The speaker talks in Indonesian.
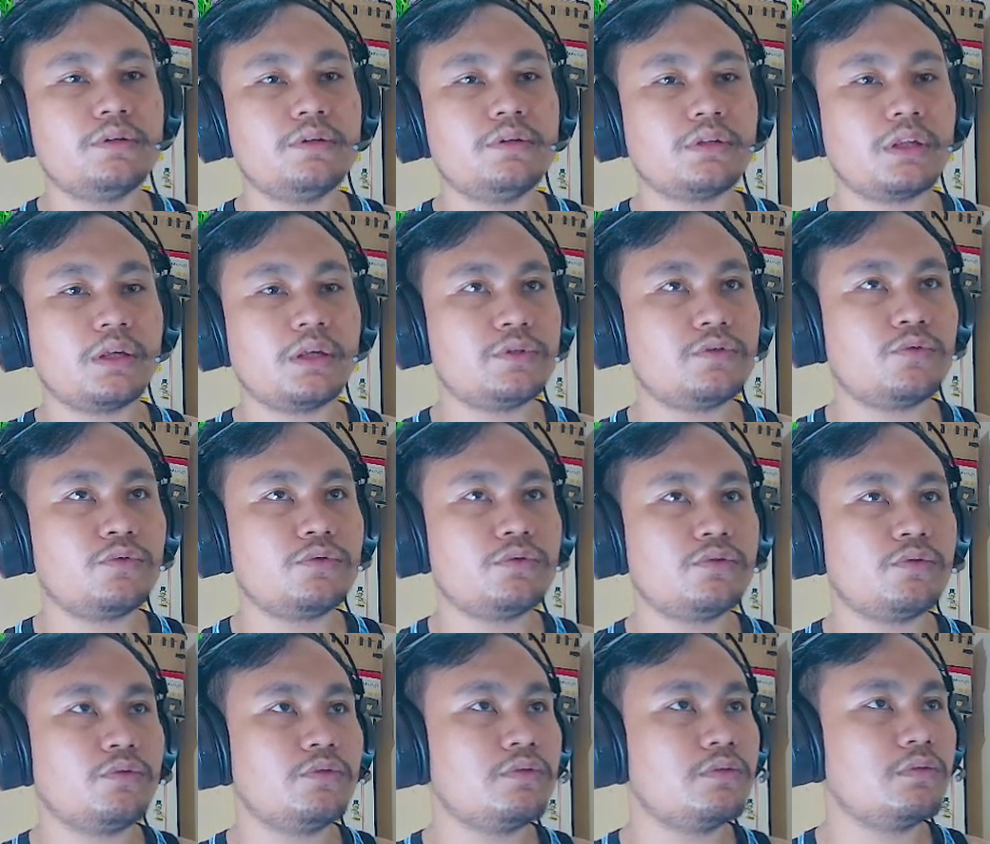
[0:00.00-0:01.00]
tapi
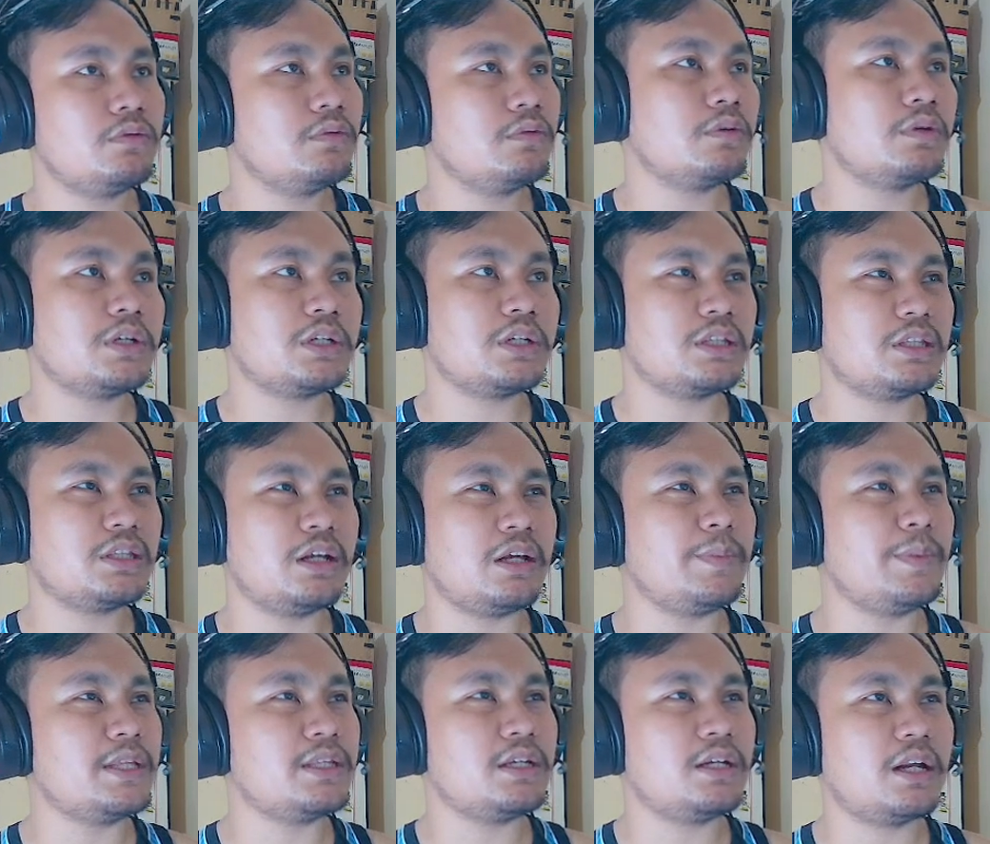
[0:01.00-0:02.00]
syukur-syukur crit
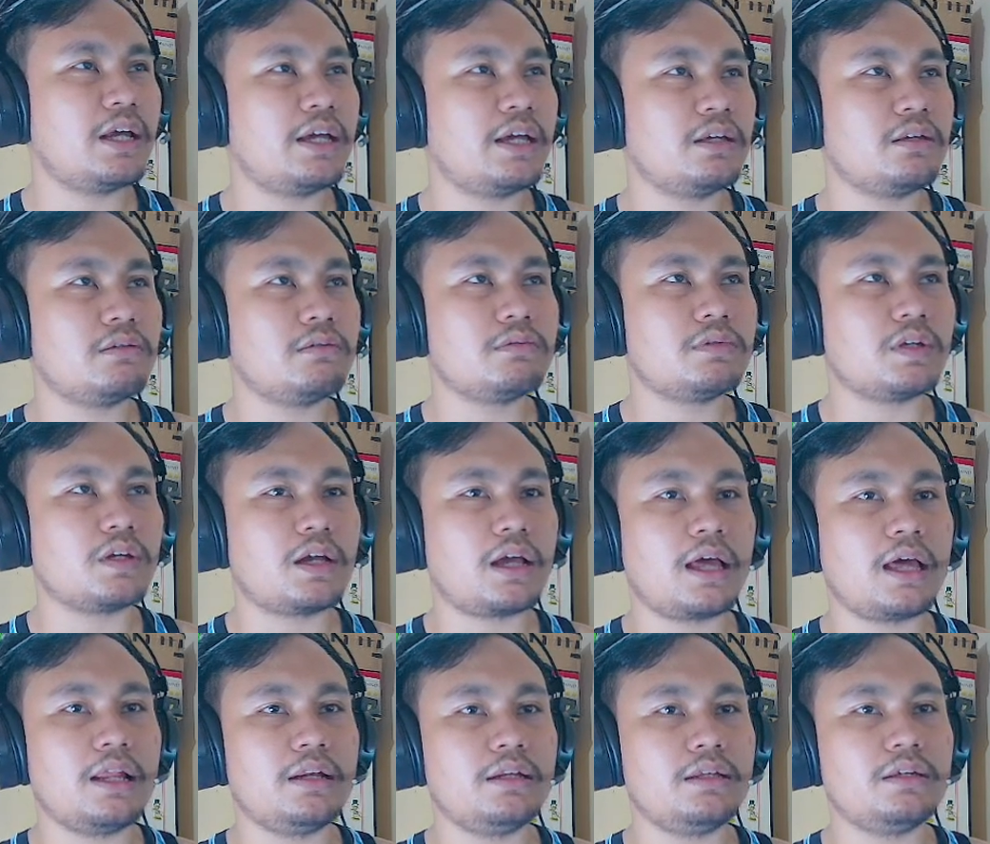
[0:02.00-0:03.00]
damage naik
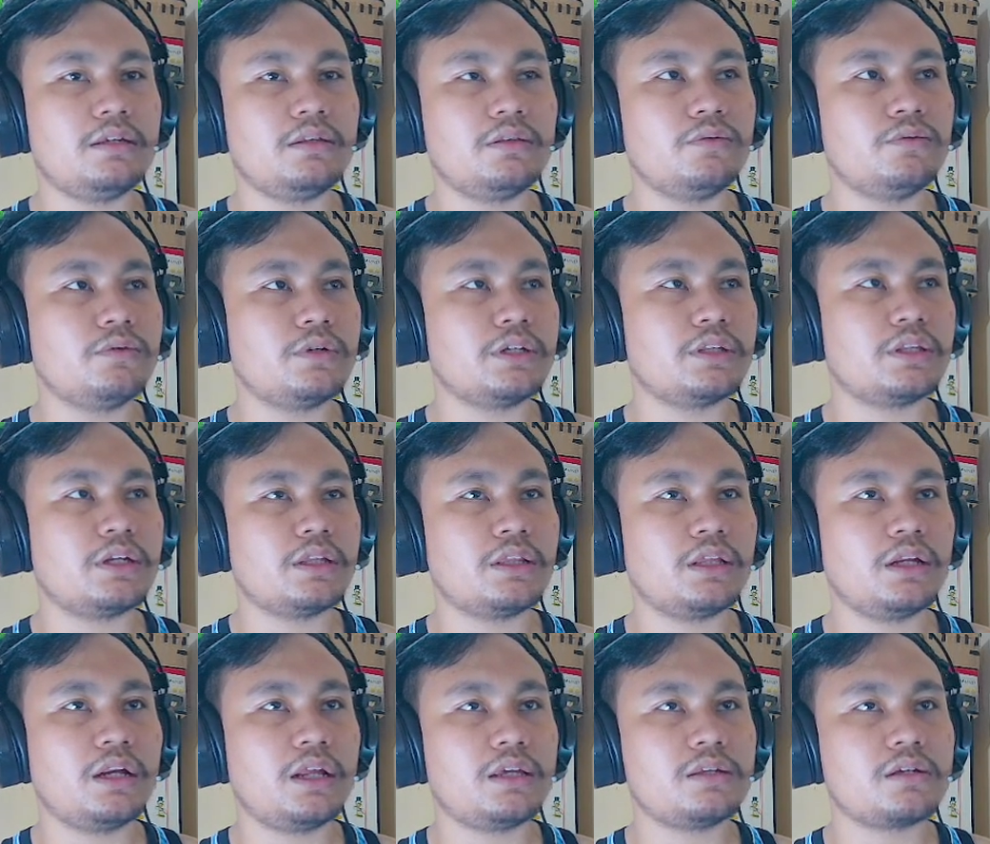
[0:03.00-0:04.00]
sekali gitu crit rate
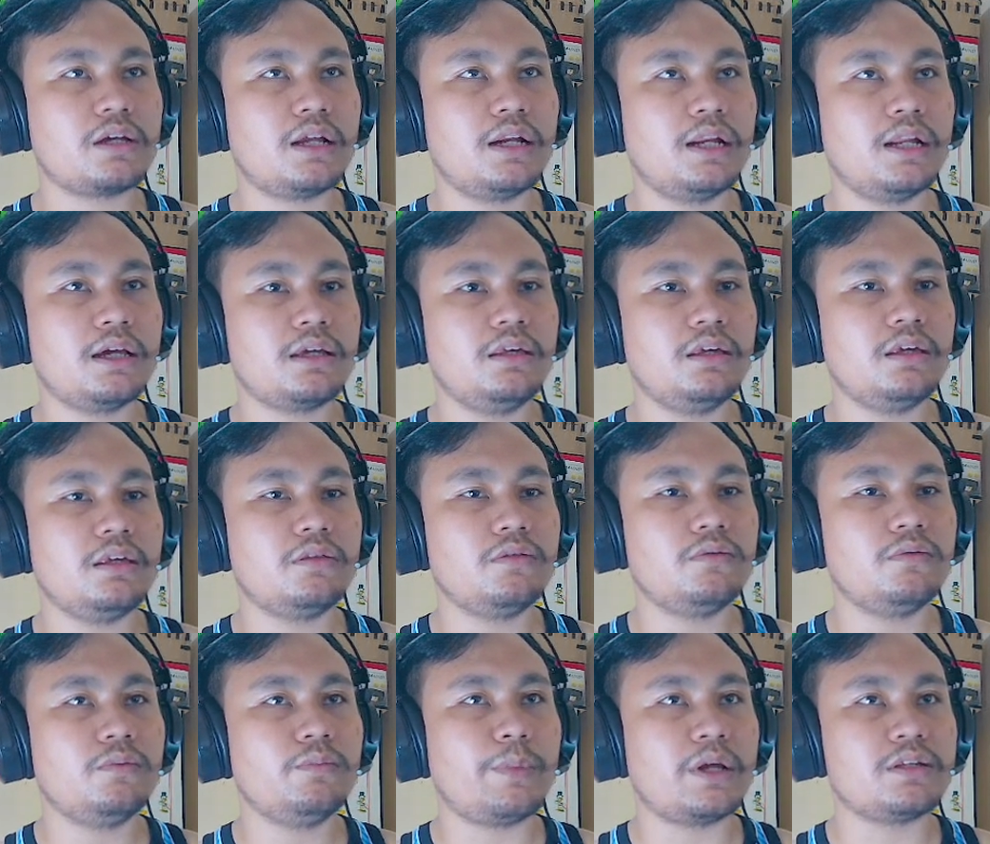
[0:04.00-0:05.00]
naik sekali lagi gitu
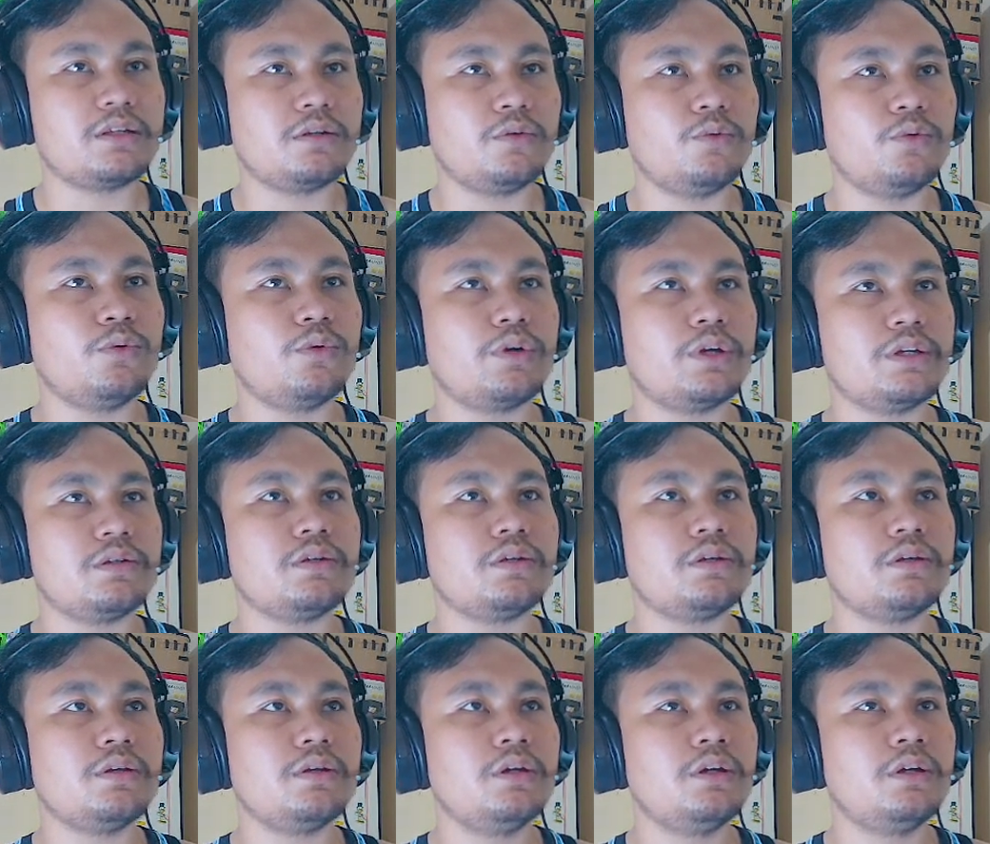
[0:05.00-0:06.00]
masih oke okay sih
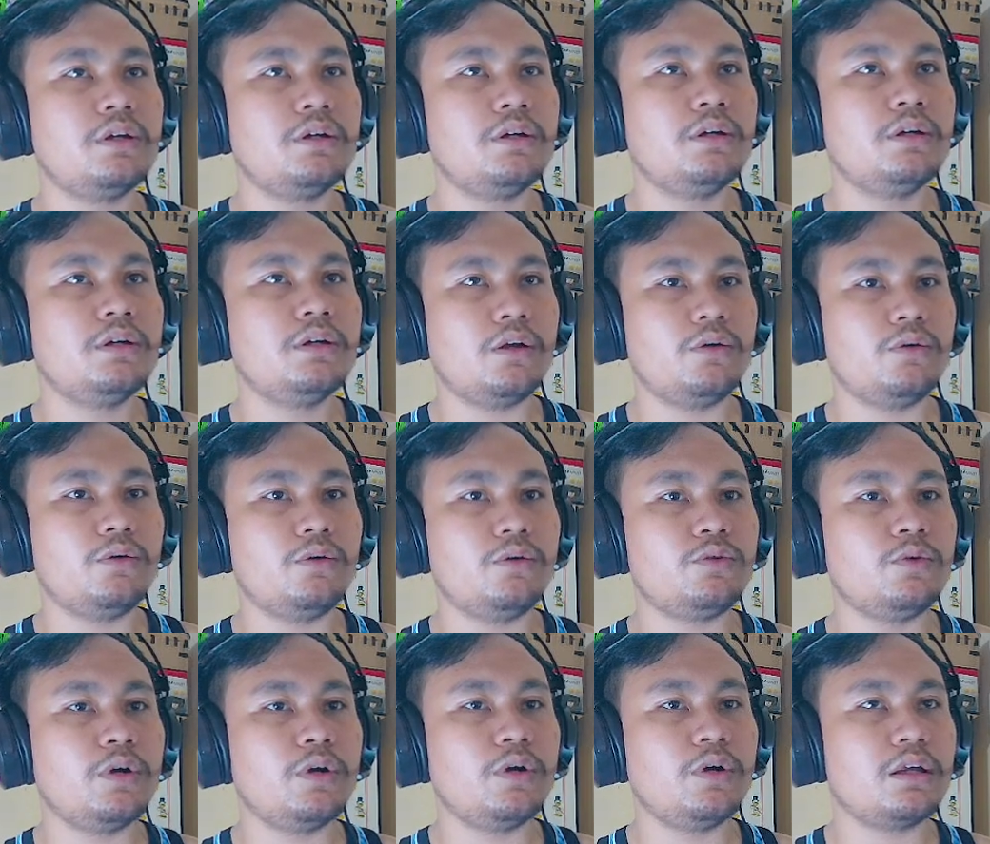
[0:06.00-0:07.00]
kalau udah
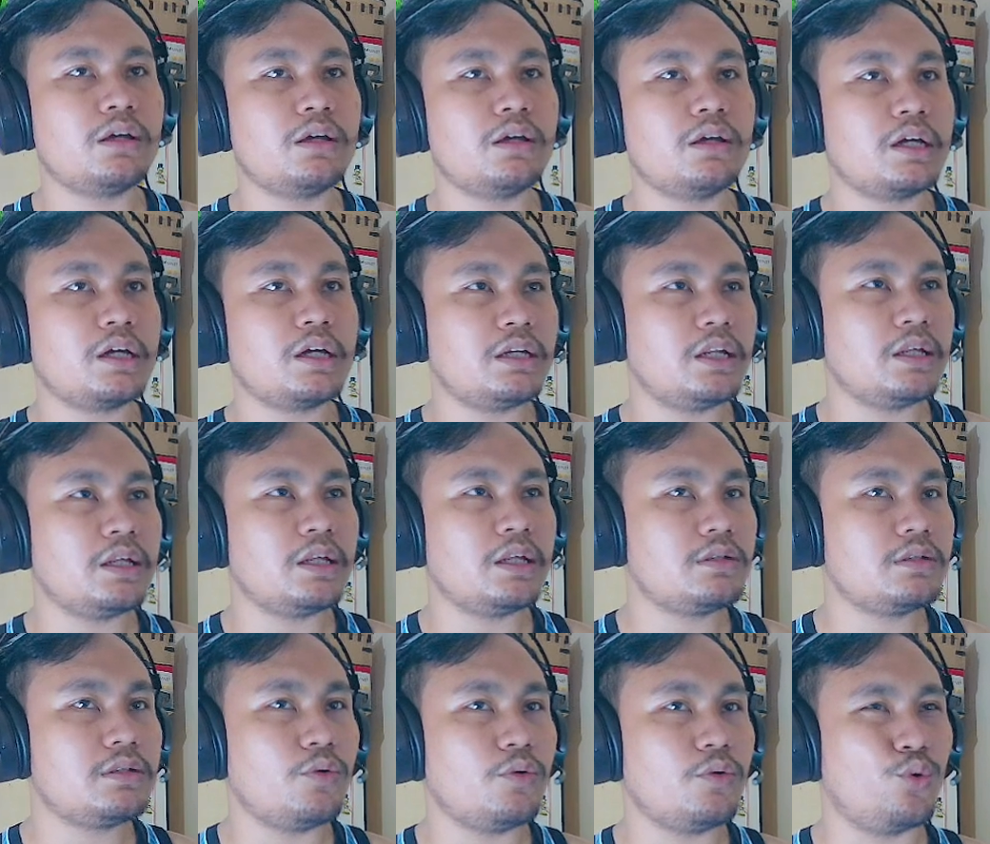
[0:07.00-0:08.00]
dua kali ke crit
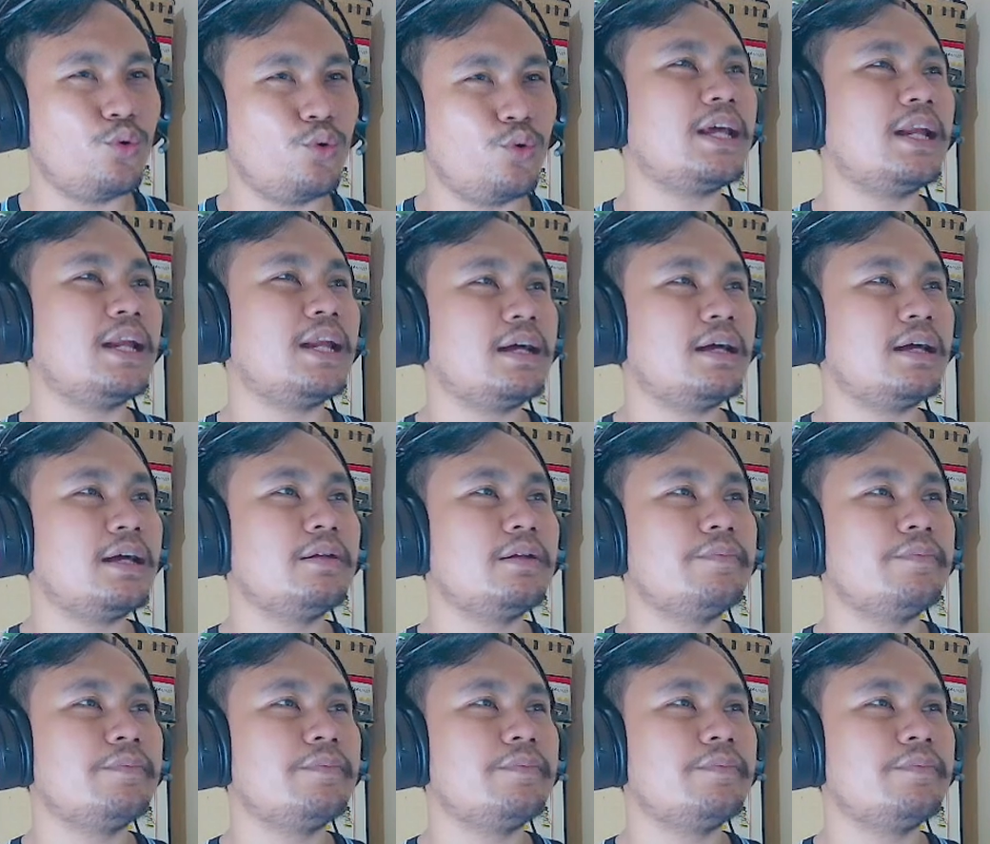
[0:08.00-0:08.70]
damage oke okay lah